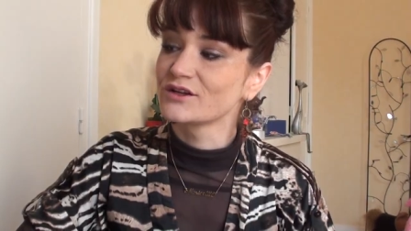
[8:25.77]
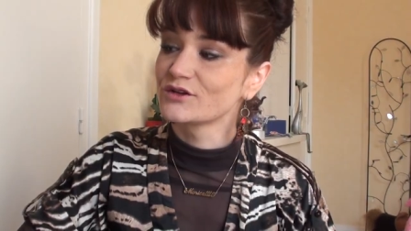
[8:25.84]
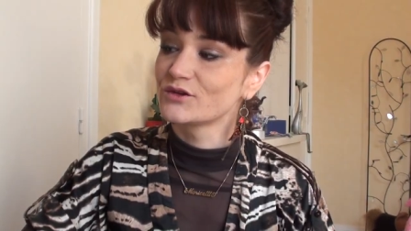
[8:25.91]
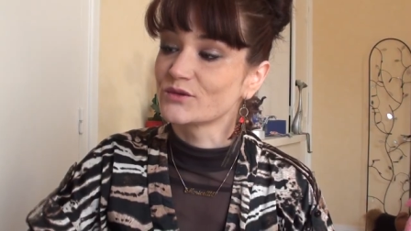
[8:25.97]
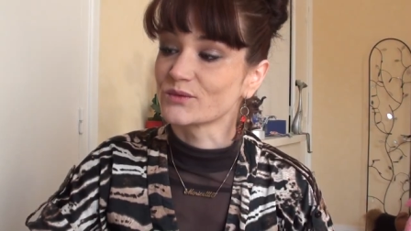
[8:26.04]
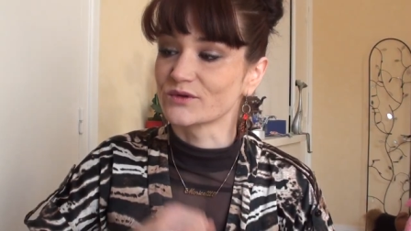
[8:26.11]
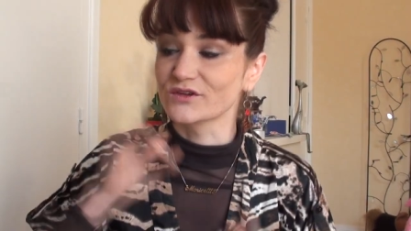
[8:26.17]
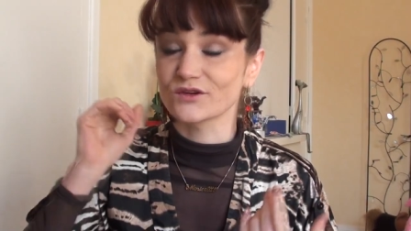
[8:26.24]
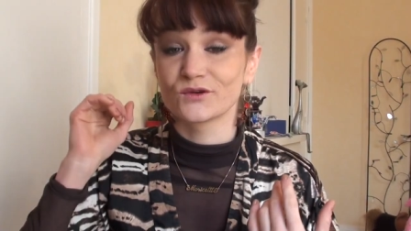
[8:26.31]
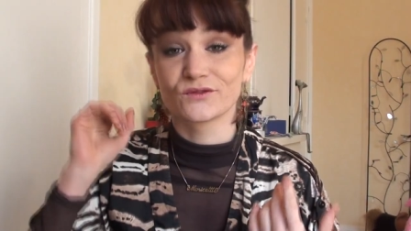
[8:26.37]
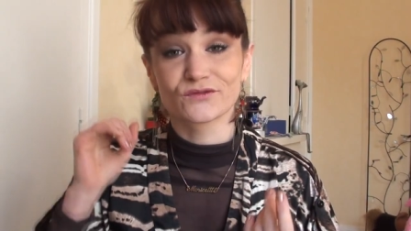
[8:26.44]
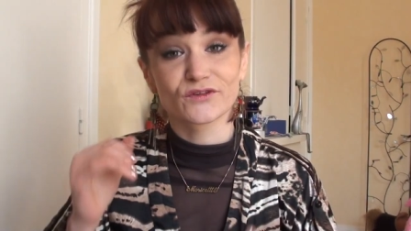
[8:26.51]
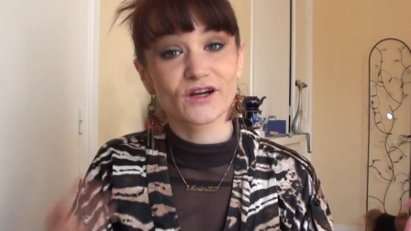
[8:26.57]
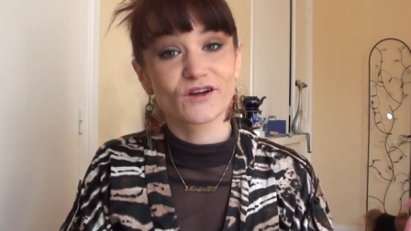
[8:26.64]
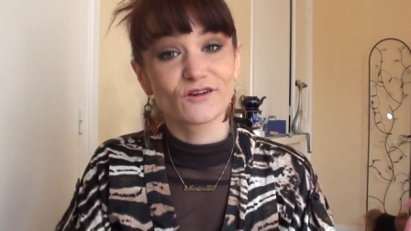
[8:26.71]
Donc, une
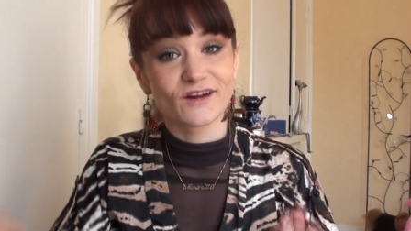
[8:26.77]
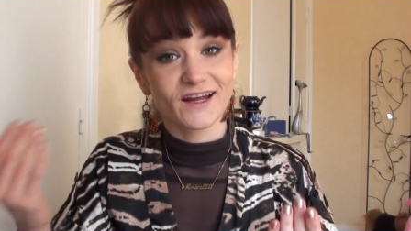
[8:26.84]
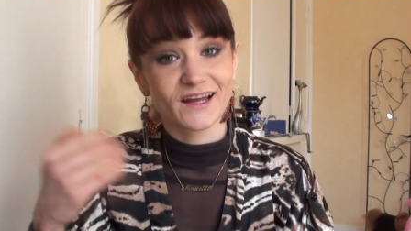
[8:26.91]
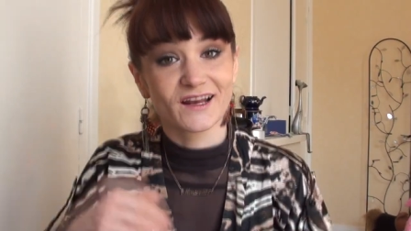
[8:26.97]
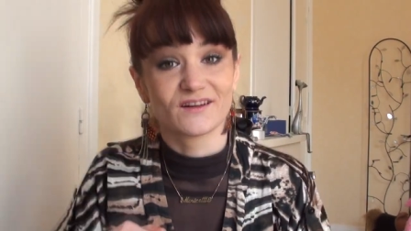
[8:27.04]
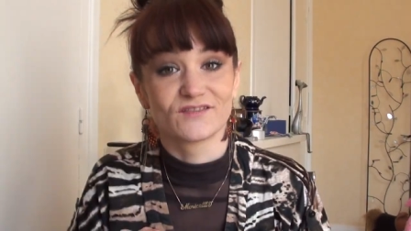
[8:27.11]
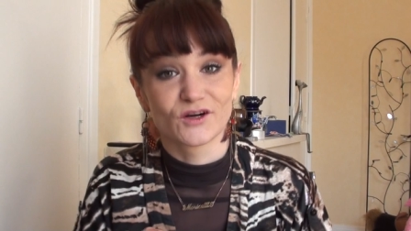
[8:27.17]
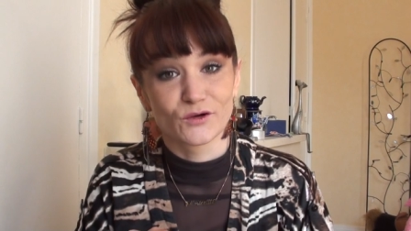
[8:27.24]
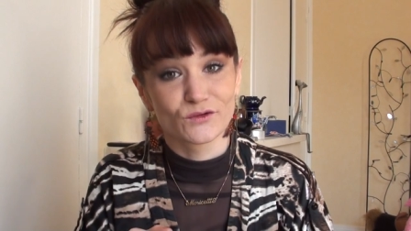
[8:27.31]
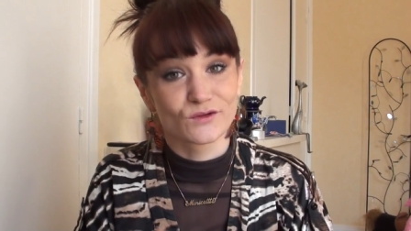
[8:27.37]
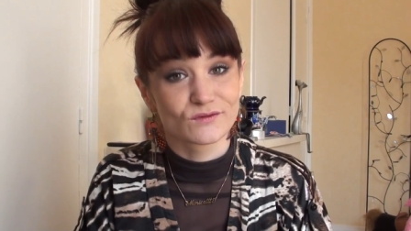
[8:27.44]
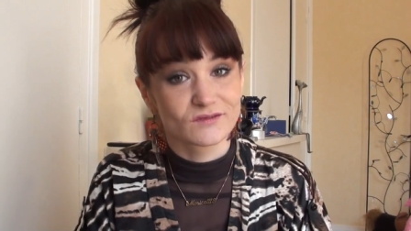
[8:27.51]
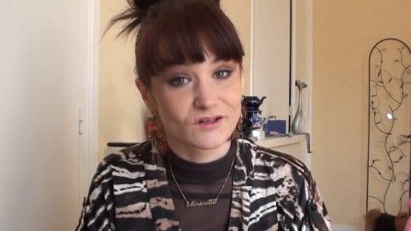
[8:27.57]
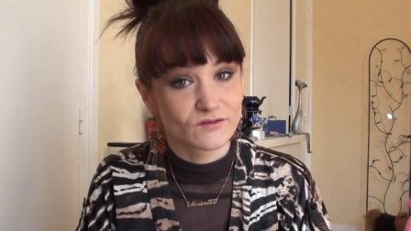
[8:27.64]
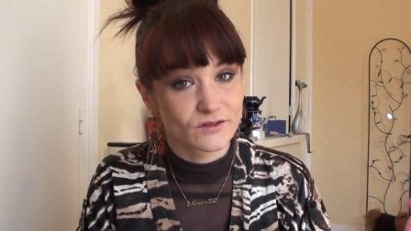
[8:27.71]
fois qu'elle, elle va
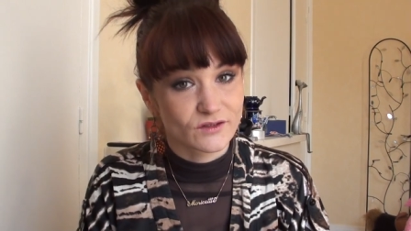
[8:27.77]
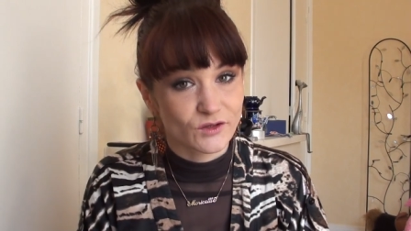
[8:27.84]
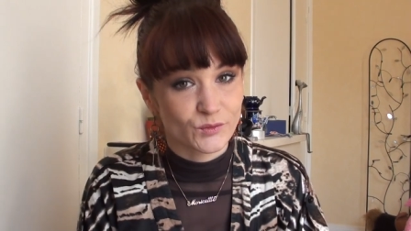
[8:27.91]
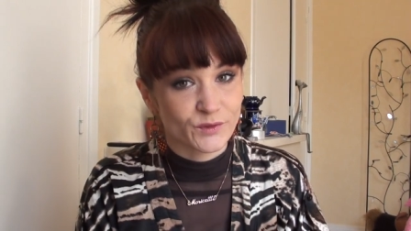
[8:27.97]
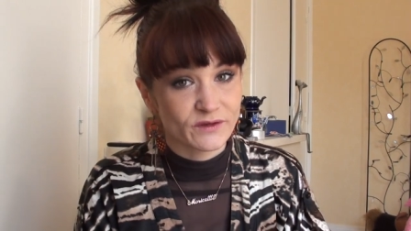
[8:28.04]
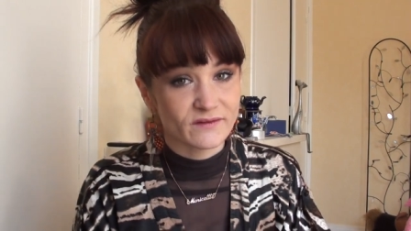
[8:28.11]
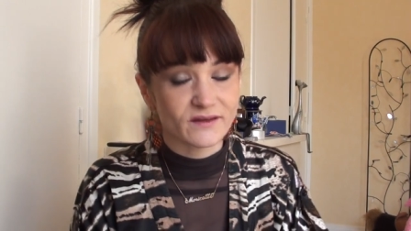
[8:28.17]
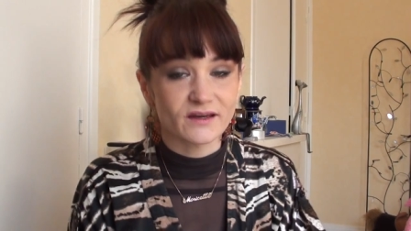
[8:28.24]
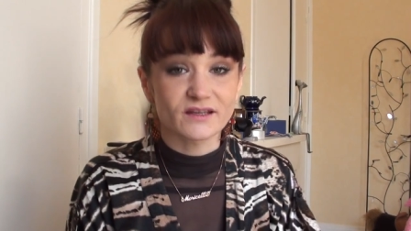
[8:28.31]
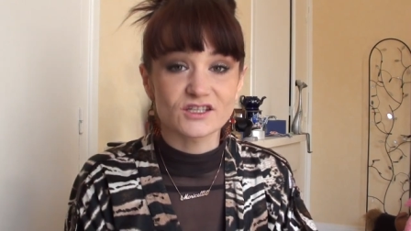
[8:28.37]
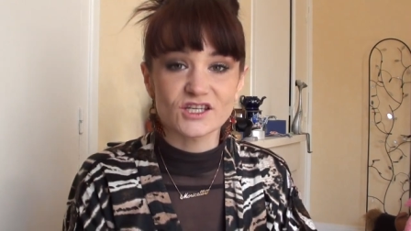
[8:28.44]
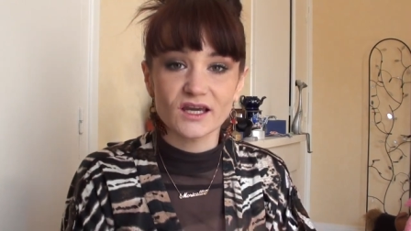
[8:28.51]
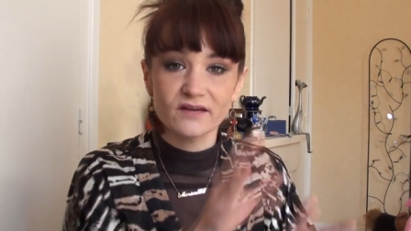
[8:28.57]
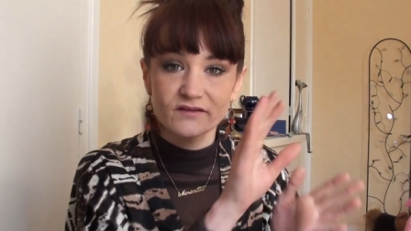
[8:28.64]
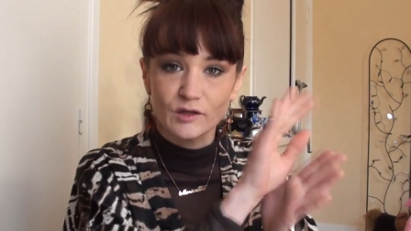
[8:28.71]
recevoir votre message,
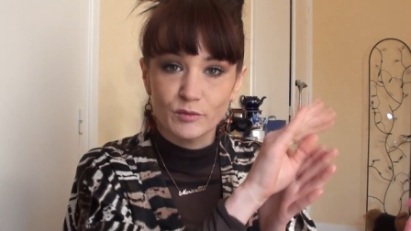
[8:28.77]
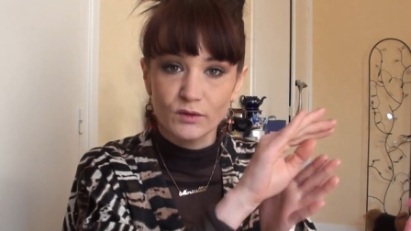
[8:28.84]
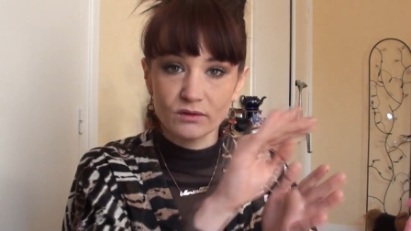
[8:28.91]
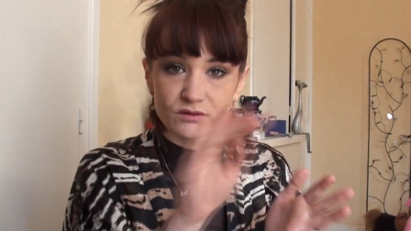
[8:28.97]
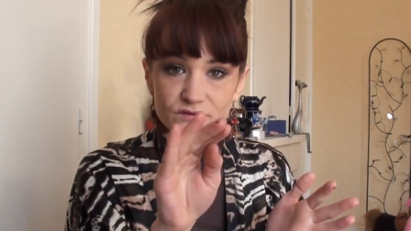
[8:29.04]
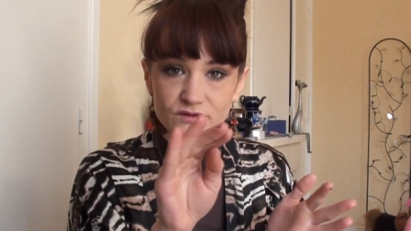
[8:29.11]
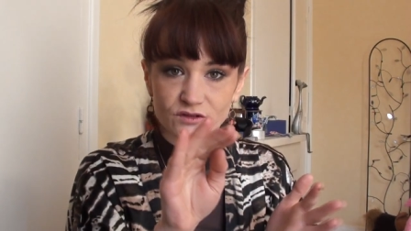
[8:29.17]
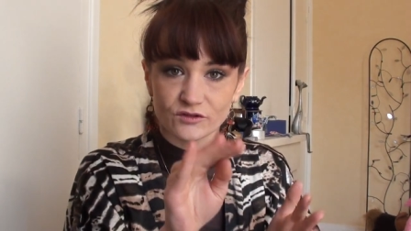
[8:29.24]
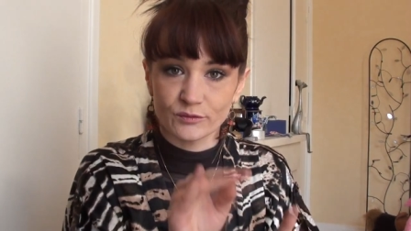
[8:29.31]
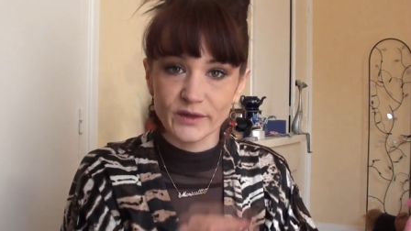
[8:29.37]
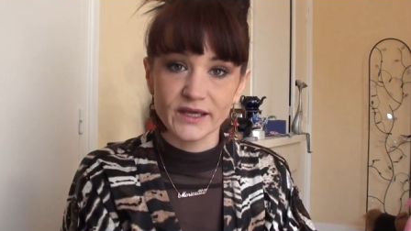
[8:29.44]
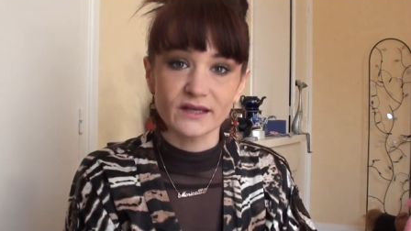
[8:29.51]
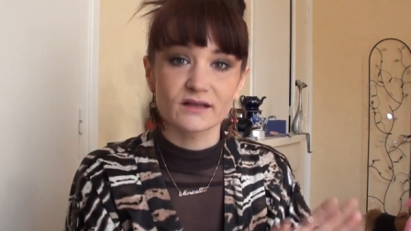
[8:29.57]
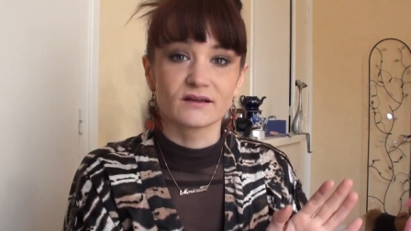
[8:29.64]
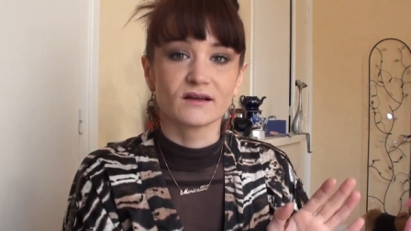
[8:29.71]
elle va prendre votre
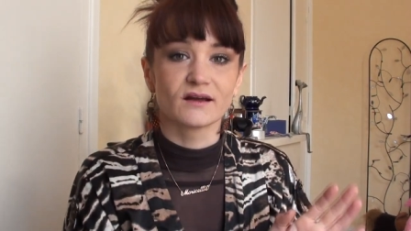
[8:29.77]
mail,